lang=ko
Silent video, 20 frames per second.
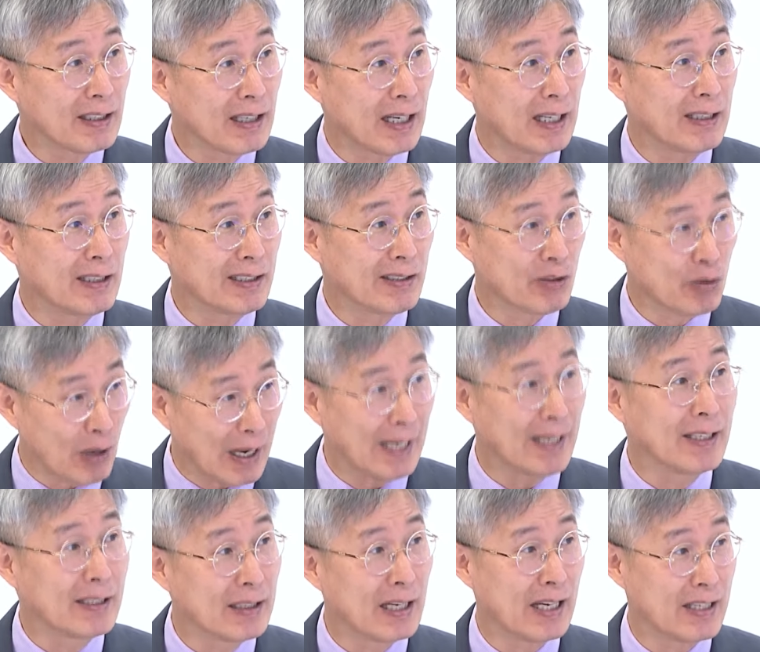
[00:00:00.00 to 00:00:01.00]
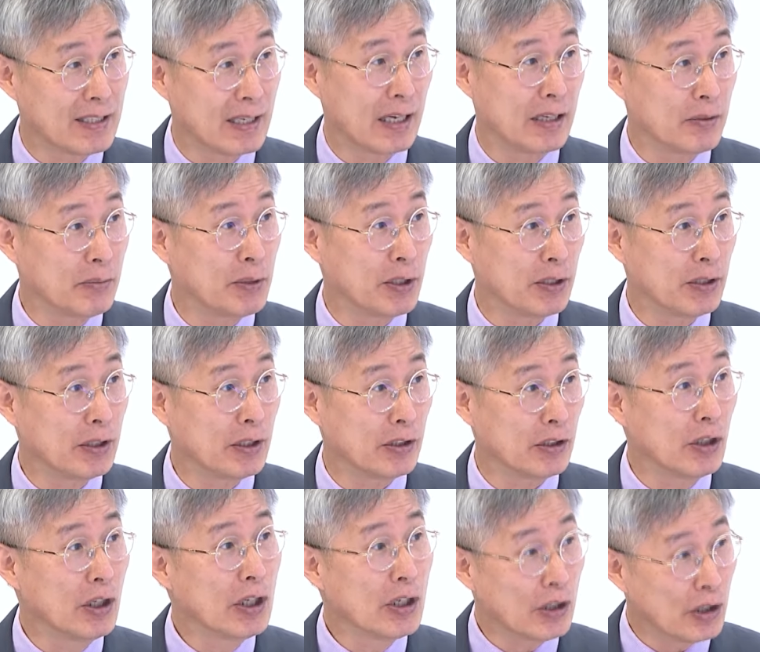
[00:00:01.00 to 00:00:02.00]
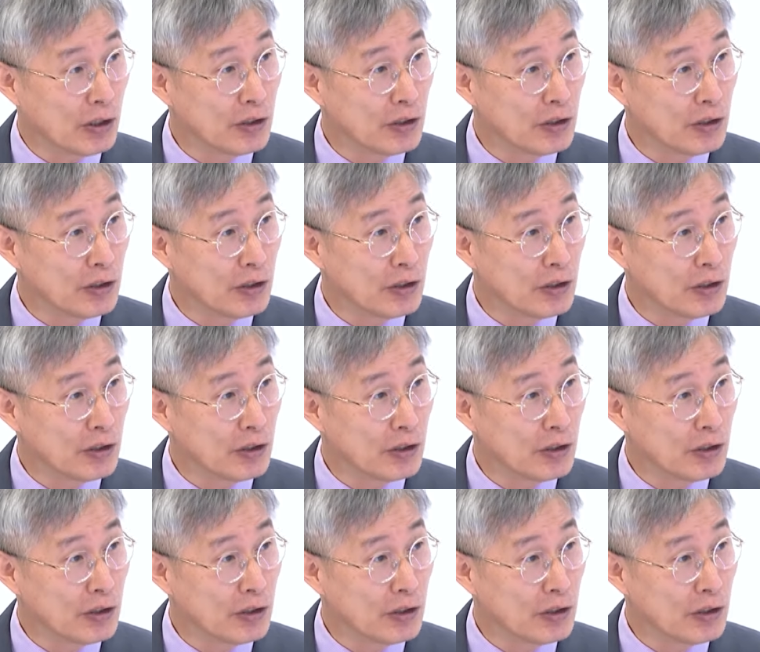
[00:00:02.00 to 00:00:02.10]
관리를 하지 않으면은 네.